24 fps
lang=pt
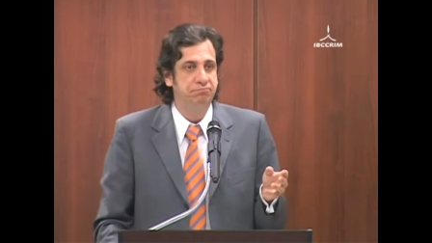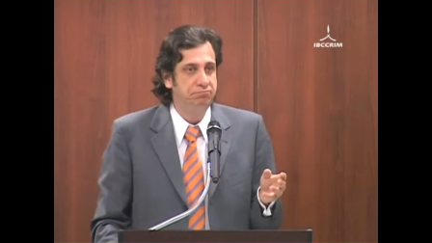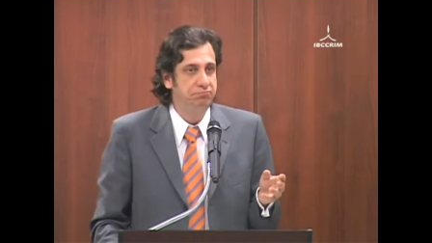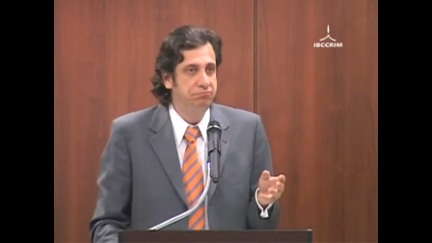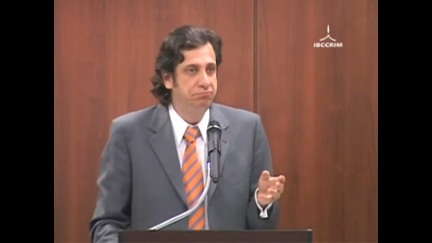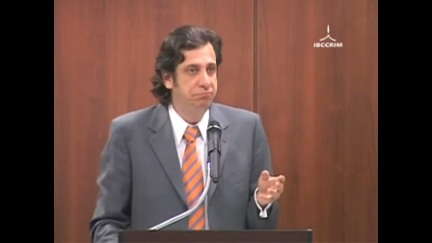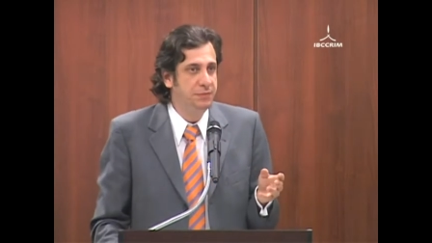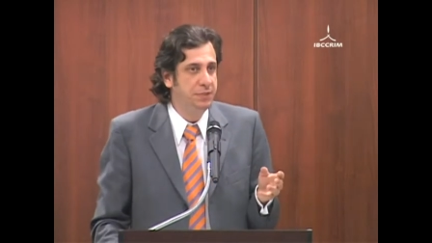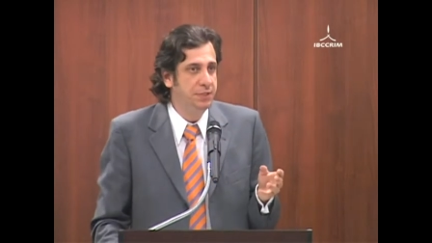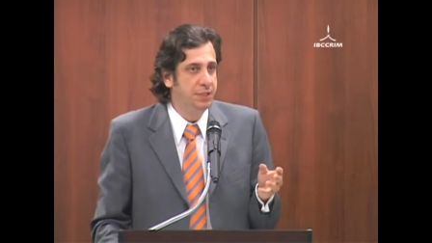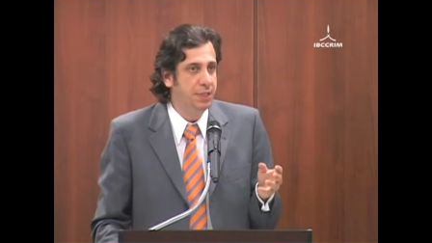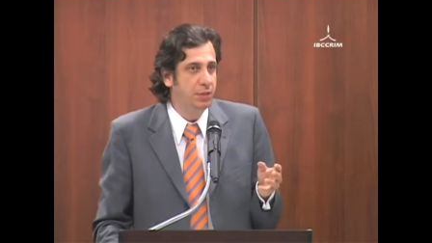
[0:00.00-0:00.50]

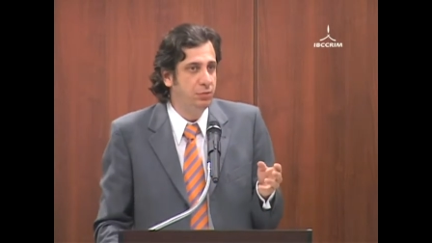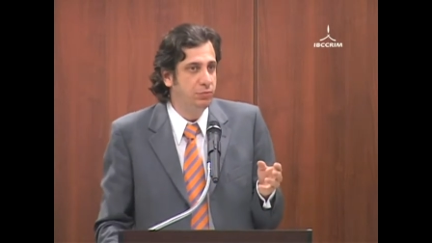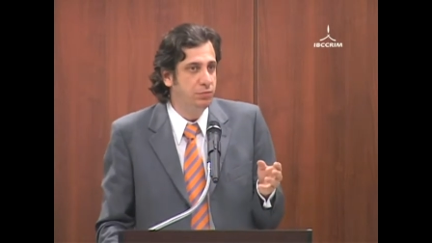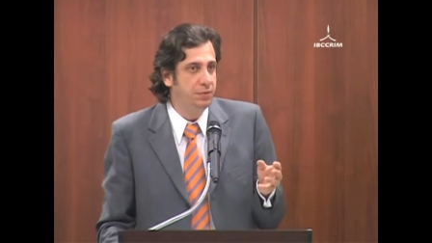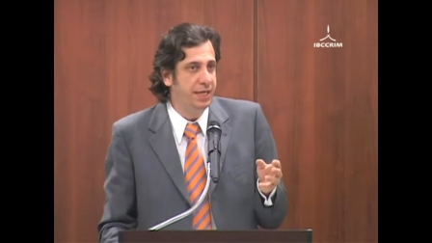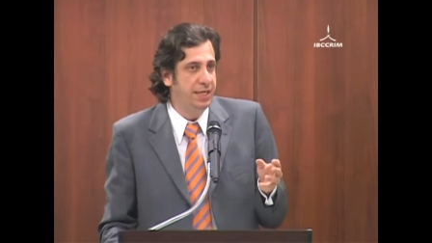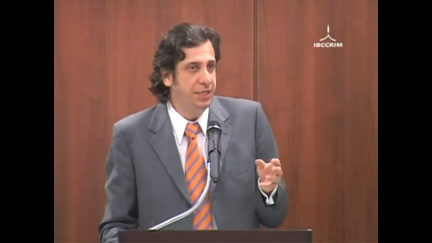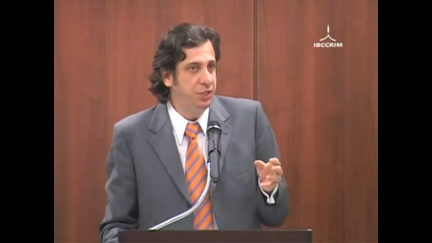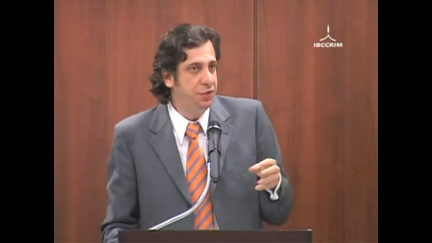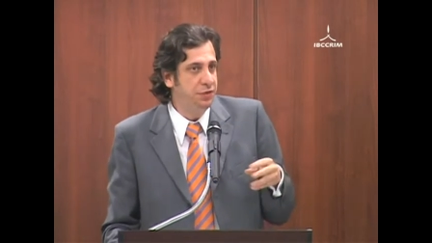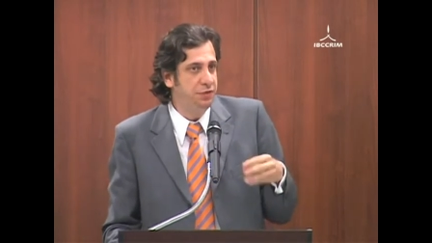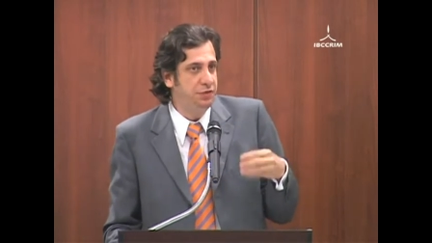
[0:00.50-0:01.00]
não
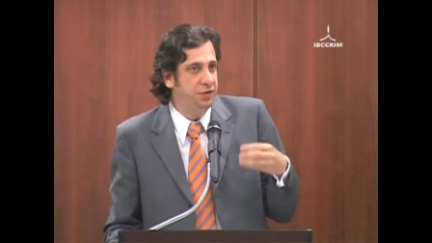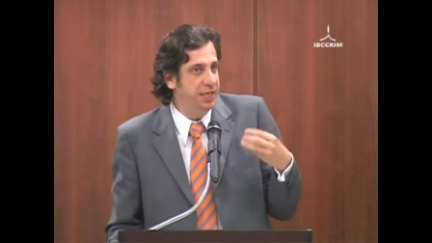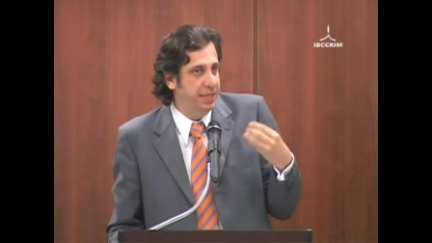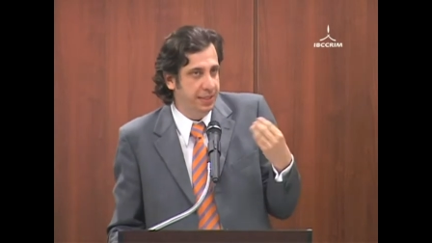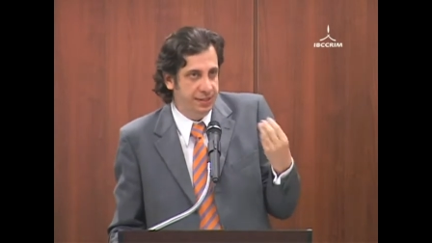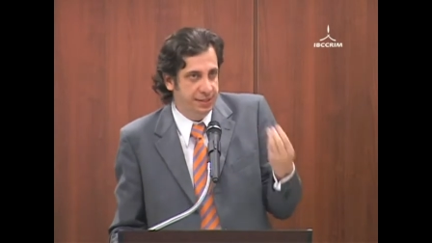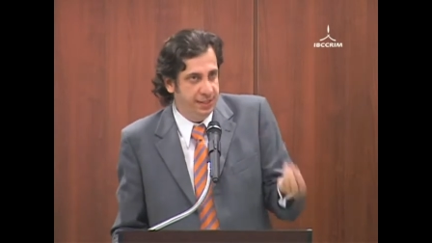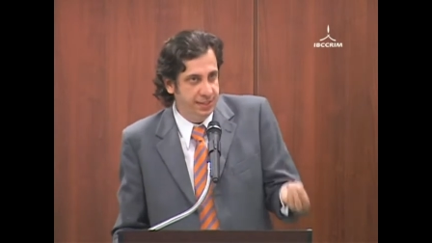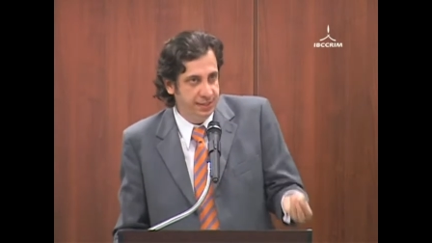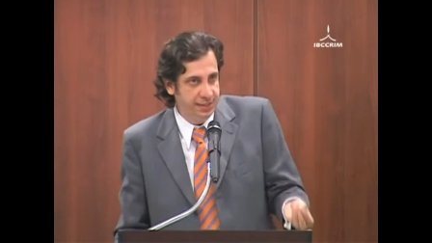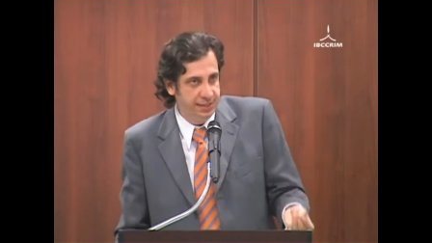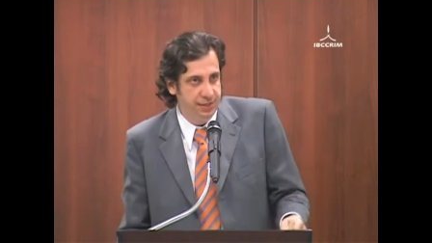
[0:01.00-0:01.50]
tem
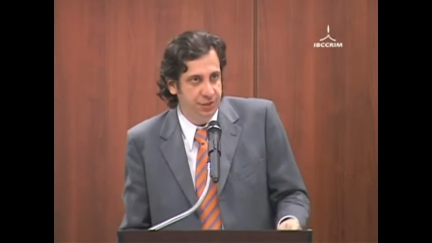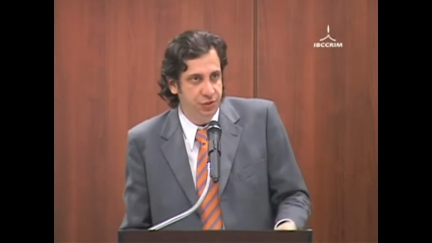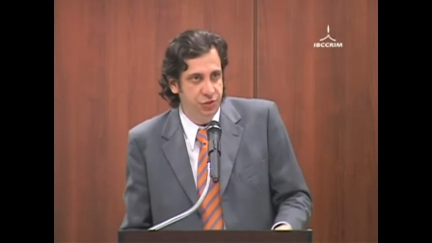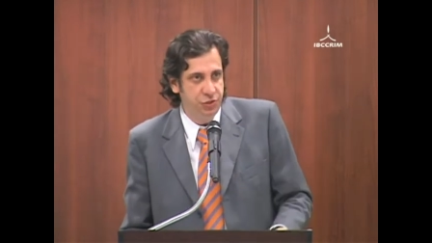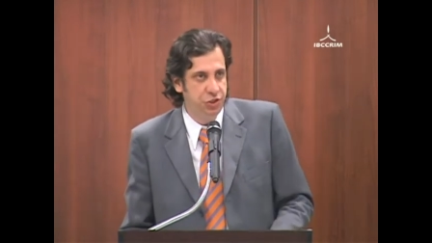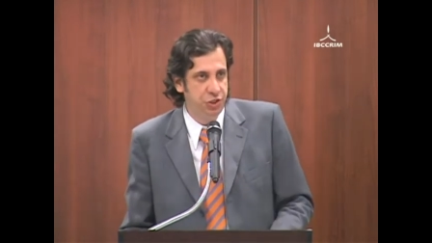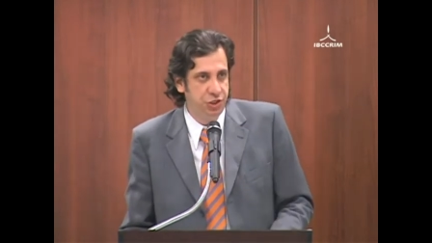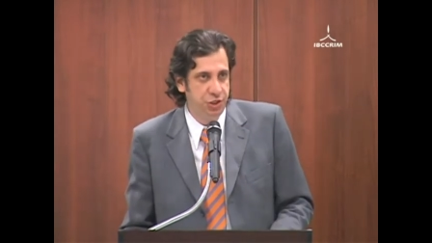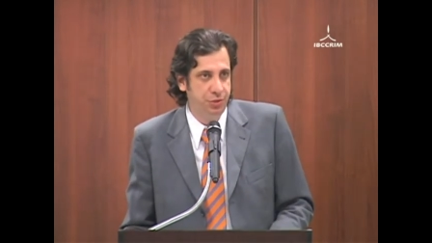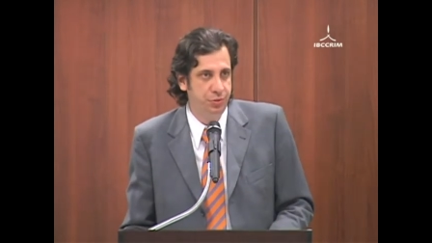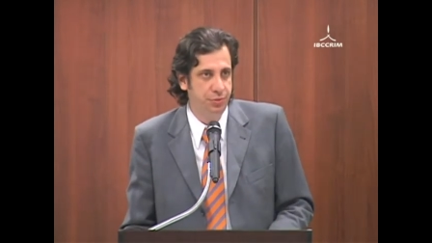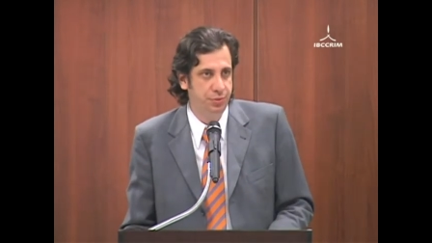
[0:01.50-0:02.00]
diferença de
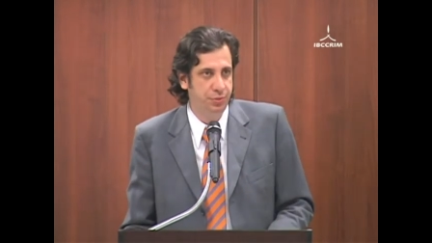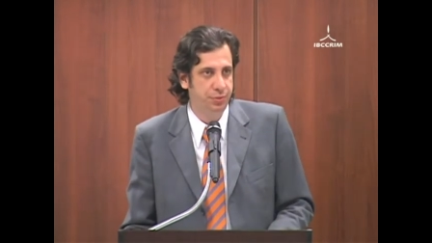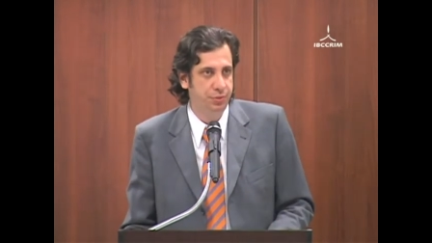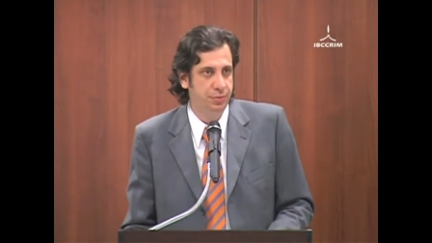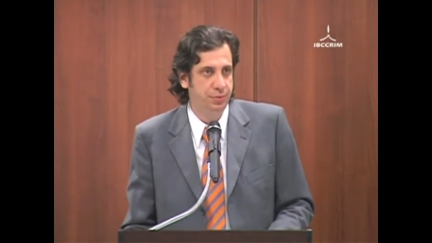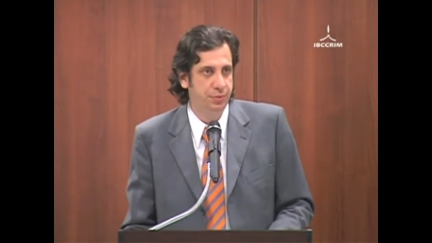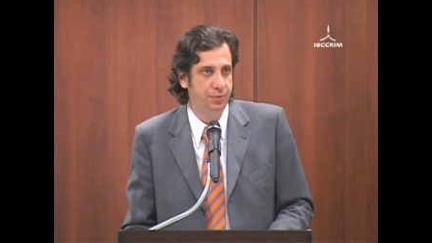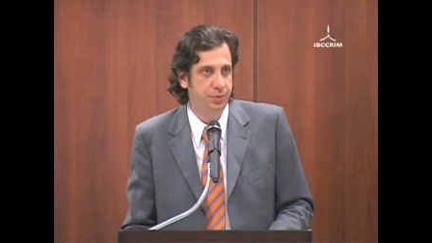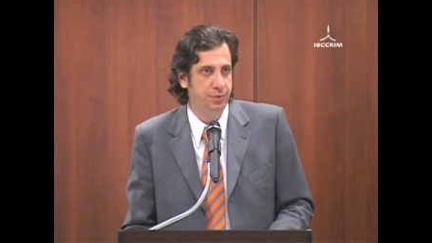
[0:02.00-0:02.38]
sentido.